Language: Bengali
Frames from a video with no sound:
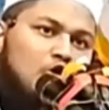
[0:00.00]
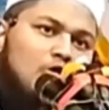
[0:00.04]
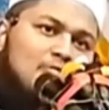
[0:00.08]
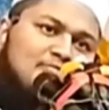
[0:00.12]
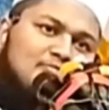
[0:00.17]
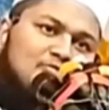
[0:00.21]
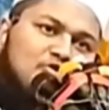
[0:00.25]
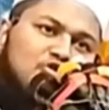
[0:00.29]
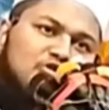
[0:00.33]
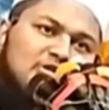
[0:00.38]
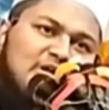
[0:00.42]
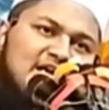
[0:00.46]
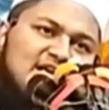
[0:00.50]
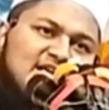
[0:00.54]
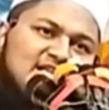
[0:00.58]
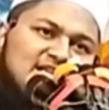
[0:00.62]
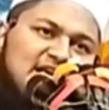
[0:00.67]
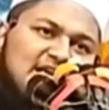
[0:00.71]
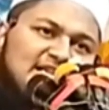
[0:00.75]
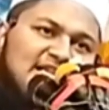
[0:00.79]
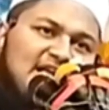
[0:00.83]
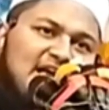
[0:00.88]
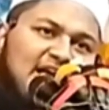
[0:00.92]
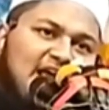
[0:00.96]
নমরুদ
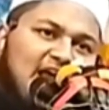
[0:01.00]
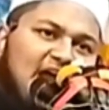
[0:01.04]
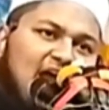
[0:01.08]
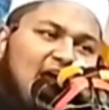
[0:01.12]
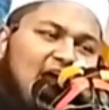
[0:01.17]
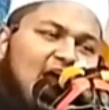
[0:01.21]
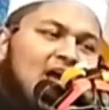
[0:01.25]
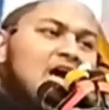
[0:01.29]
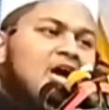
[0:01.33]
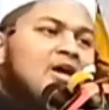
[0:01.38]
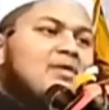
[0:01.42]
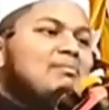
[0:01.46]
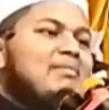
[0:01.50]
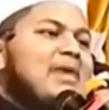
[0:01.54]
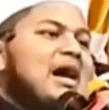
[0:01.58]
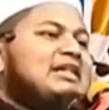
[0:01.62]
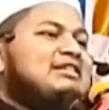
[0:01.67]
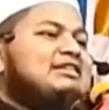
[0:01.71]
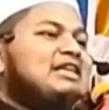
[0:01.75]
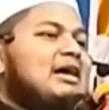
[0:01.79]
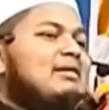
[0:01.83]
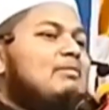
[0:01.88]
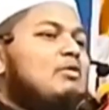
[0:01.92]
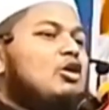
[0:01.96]
ইসা দেখে
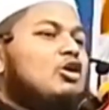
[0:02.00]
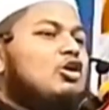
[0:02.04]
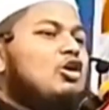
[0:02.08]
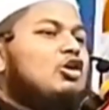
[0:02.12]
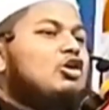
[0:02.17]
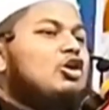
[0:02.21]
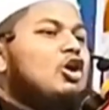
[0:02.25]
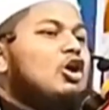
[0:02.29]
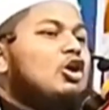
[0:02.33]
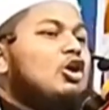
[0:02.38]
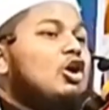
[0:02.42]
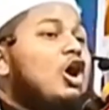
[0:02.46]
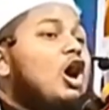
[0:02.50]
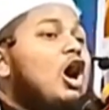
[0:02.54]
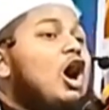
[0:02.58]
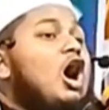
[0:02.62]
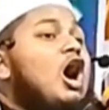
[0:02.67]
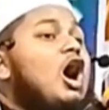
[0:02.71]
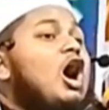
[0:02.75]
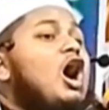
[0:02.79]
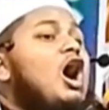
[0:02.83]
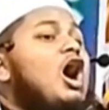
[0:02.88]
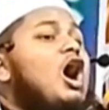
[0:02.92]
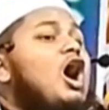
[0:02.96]
মাথা বড়
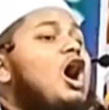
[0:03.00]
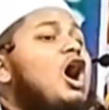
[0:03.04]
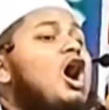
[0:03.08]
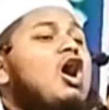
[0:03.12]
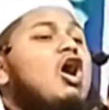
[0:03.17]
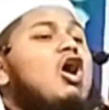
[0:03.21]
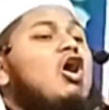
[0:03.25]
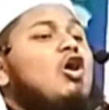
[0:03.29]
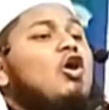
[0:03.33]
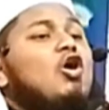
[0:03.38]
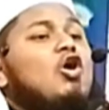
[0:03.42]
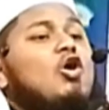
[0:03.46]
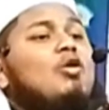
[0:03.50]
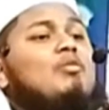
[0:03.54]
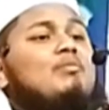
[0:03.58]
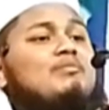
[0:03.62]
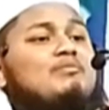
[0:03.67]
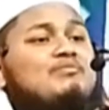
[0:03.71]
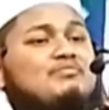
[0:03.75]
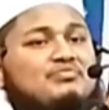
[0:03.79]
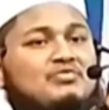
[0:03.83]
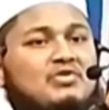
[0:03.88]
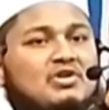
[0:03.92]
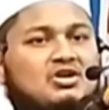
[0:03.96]
গরম
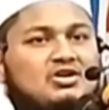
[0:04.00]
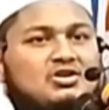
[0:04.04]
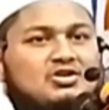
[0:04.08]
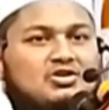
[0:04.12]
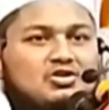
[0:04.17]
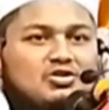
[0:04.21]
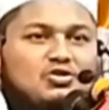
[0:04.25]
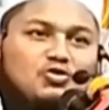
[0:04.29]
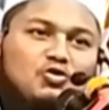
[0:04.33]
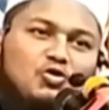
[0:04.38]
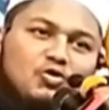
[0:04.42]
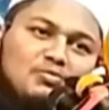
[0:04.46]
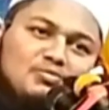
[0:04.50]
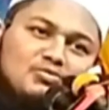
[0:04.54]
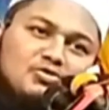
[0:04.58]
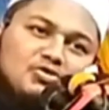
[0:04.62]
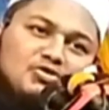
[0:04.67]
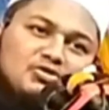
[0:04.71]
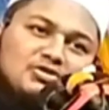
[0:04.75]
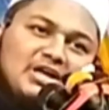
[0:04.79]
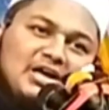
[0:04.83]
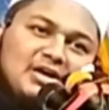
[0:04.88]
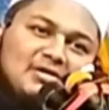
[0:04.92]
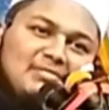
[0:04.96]

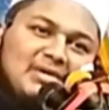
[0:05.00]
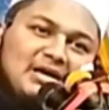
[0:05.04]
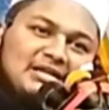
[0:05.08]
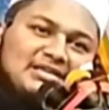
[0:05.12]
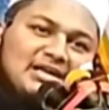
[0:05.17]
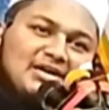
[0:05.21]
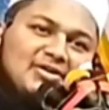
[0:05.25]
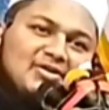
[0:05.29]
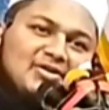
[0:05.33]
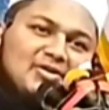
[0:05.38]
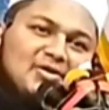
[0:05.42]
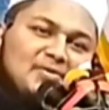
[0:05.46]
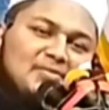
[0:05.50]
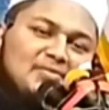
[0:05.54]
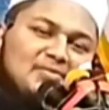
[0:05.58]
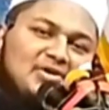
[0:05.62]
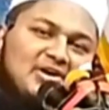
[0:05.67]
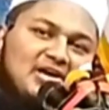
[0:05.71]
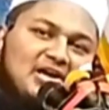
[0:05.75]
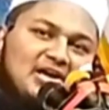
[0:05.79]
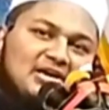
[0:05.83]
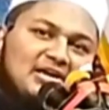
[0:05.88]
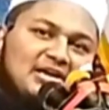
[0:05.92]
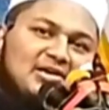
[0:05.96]
নমরুদের মাথা গরম
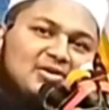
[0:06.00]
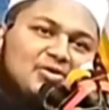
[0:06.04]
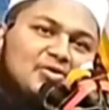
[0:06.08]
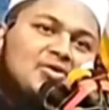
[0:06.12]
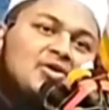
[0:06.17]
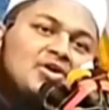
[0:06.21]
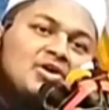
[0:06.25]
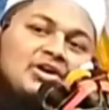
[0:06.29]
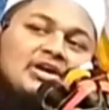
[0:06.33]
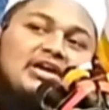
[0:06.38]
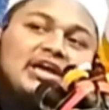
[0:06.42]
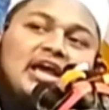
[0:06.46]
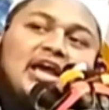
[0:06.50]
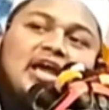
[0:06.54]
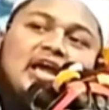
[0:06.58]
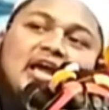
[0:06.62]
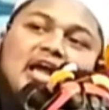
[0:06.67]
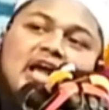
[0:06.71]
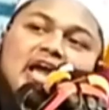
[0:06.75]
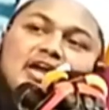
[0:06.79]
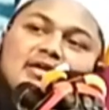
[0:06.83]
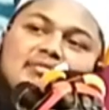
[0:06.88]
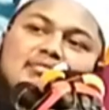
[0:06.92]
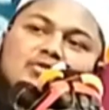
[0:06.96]
হয়ে গেল কে
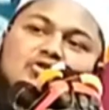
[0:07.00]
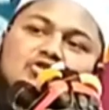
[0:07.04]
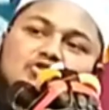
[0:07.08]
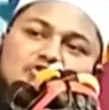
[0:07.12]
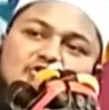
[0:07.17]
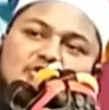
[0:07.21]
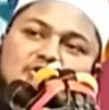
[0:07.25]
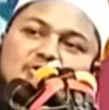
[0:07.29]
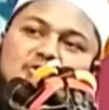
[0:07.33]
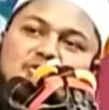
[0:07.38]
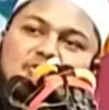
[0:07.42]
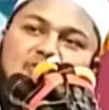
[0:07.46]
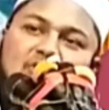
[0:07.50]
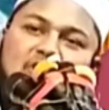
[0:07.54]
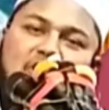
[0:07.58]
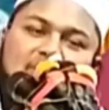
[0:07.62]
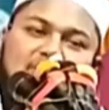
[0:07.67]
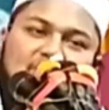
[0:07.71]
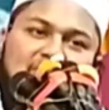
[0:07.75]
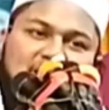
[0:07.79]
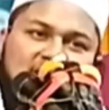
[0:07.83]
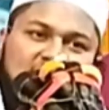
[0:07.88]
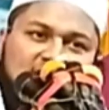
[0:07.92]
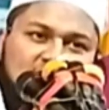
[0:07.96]
এই মূর্তিগুলোরে
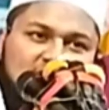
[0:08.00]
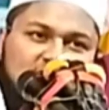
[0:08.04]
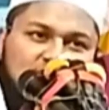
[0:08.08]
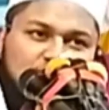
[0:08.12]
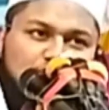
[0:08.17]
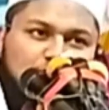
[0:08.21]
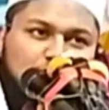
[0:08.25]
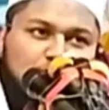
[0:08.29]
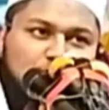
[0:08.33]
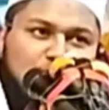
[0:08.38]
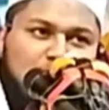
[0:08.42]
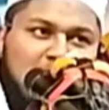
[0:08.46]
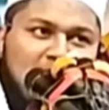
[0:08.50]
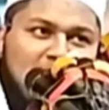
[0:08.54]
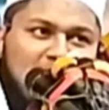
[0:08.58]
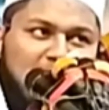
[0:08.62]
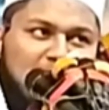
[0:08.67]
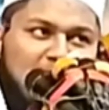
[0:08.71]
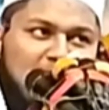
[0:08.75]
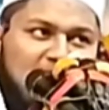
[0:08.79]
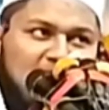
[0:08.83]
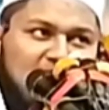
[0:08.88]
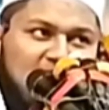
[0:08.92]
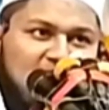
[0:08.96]
ভেঙ্গে চুরমার
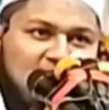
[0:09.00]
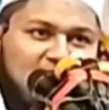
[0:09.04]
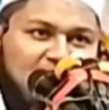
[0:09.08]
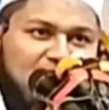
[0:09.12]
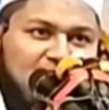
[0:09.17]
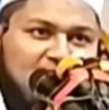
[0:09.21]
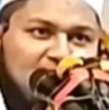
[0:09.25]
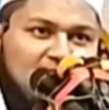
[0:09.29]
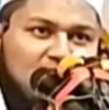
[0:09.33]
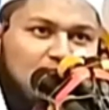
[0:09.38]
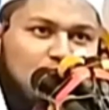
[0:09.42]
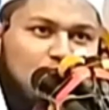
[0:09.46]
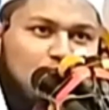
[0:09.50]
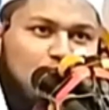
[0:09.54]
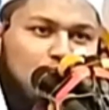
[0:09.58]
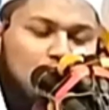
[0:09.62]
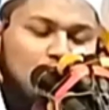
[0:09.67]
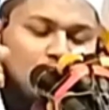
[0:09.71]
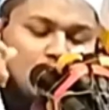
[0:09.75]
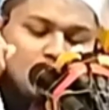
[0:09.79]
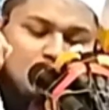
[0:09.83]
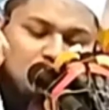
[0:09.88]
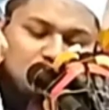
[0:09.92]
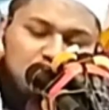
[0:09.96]
বানায়া ফেললো
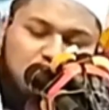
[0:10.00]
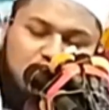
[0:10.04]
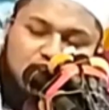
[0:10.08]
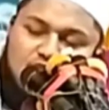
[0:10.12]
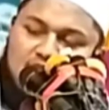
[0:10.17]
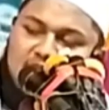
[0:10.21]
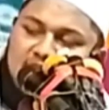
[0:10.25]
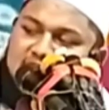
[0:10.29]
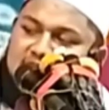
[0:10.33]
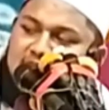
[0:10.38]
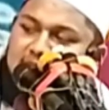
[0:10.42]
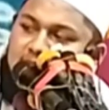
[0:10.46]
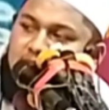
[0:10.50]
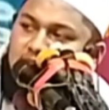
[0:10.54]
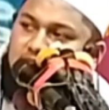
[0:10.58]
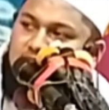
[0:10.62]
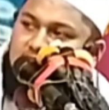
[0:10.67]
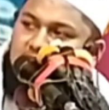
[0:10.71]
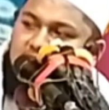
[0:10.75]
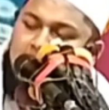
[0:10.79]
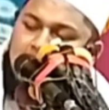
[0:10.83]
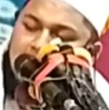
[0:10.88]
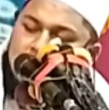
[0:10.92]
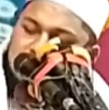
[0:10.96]
যখন এটা
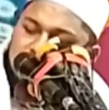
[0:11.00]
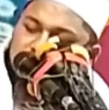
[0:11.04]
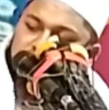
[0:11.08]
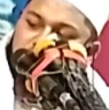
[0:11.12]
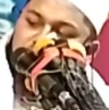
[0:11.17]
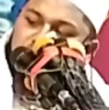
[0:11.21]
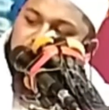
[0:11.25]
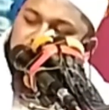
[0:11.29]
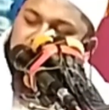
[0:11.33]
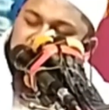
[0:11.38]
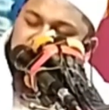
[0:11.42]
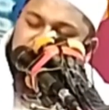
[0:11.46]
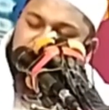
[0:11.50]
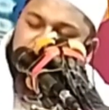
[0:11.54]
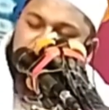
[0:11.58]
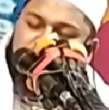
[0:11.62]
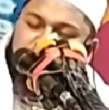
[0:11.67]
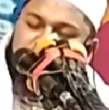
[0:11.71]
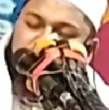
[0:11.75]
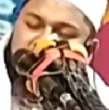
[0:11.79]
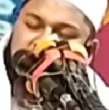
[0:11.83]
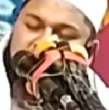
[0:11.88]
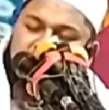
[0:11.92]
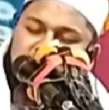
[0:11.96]
বলে সঙ্গে
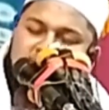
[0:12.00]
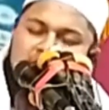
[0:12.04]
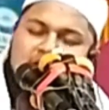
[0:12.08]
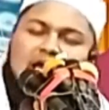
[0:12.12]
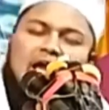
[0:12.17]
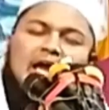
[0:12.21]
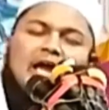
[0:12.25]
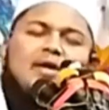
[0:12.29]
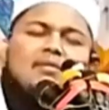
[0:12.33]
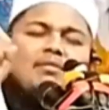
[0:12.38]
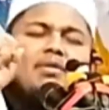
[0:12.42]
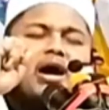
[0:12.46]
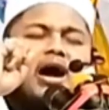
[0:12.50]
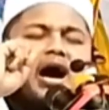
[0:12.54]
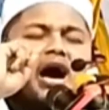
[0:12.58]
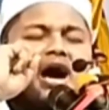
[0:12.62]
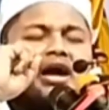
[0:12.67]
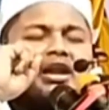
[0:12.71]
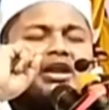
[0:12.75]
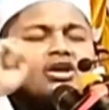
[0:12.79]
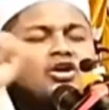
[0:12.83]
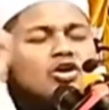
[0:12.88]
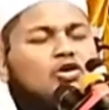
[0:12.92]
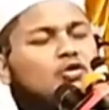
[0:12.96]
সঙ্গে
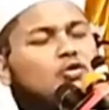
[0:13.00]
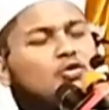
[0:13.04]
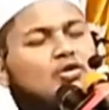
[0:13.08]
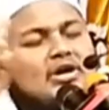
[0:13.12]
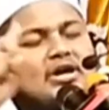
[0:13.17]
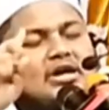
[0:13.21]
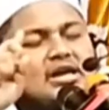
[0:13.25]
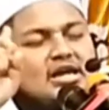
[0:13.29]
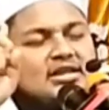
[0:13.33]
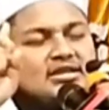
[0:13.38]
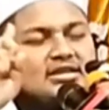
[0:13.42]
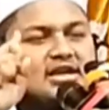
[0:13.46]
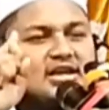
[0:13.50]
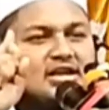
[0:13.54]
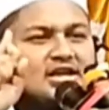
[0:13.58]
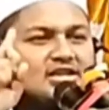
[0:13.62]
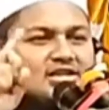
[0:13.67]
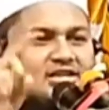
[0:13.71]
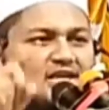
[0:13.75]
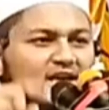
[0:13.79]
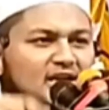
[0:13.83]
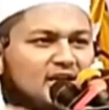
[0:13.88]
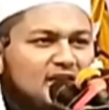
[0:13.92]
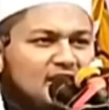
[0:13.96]
এবার লোকেরা তারে
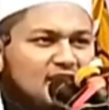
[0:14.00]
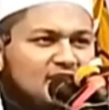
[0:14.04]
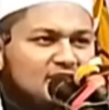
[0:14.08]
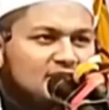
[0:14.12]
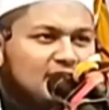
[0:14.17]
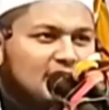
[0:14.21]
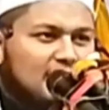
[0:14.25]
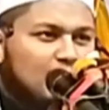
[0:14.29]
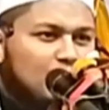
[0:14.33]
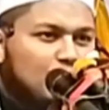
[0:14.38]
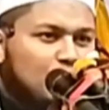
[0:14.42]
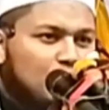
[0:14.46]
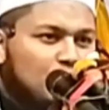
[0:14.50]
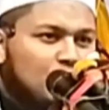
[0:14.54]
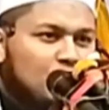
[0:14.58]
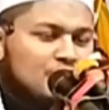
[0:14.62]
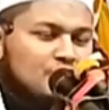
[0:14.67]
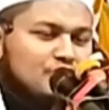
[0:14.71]
জানায়া দিল